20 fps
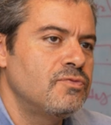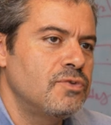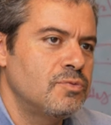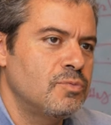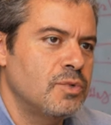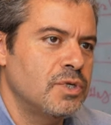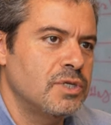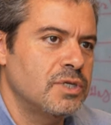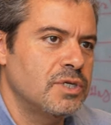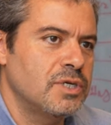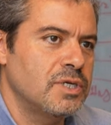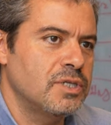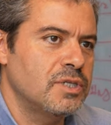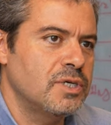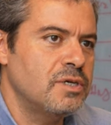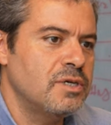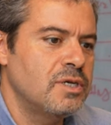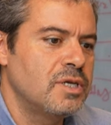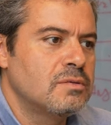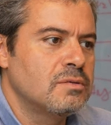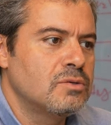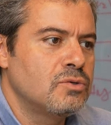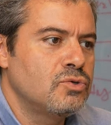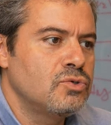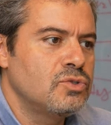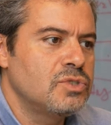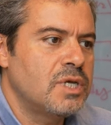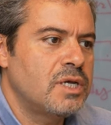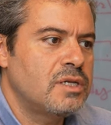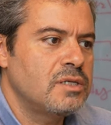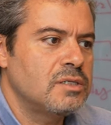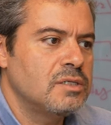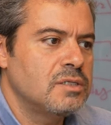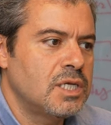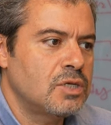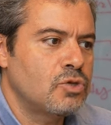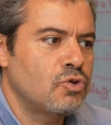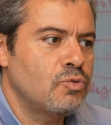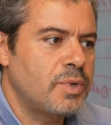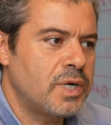firmalarına da. O yüzden
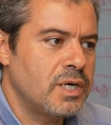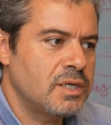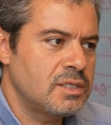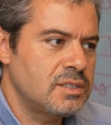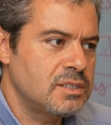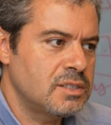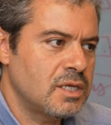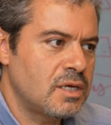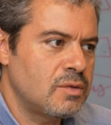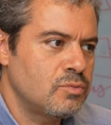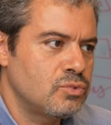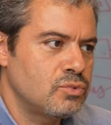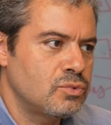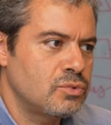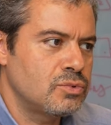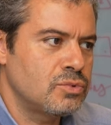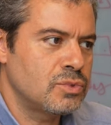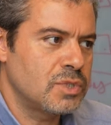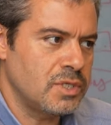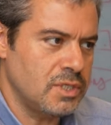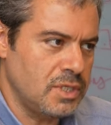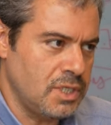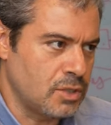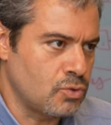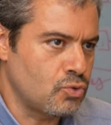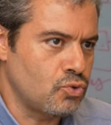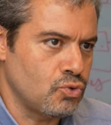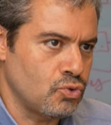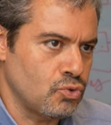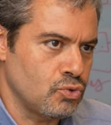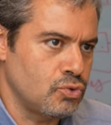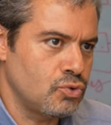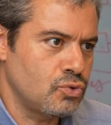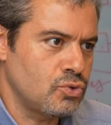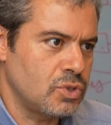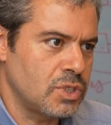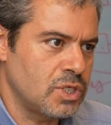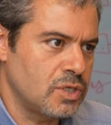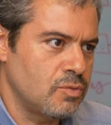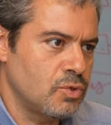Teknopark İstanbul'da ilk
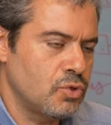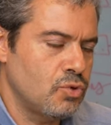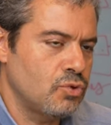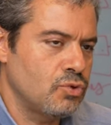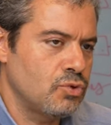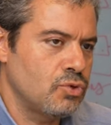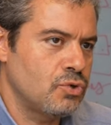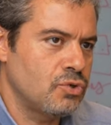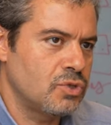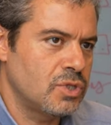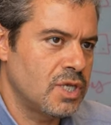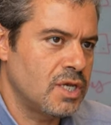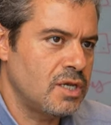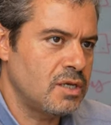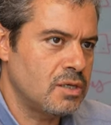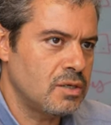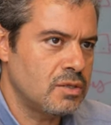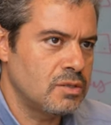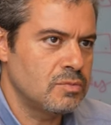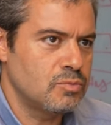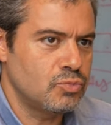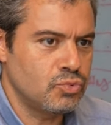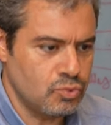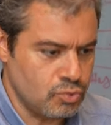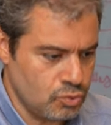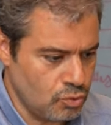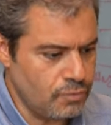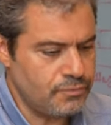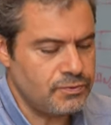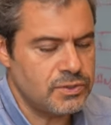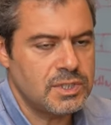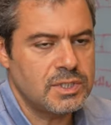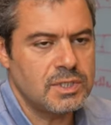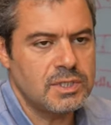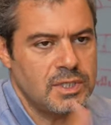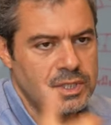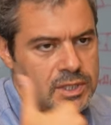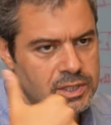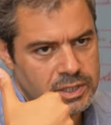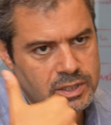kurulduk 2014'te. Bu
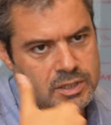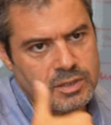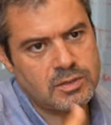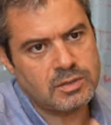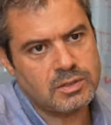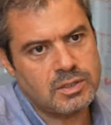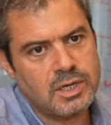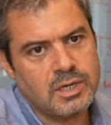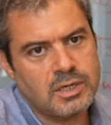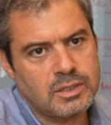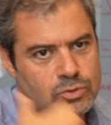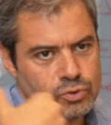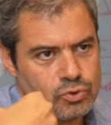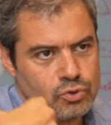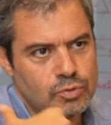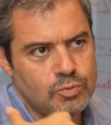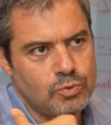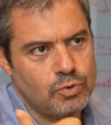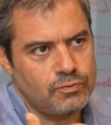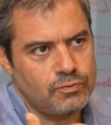ofiste değildik. Daha küçük bir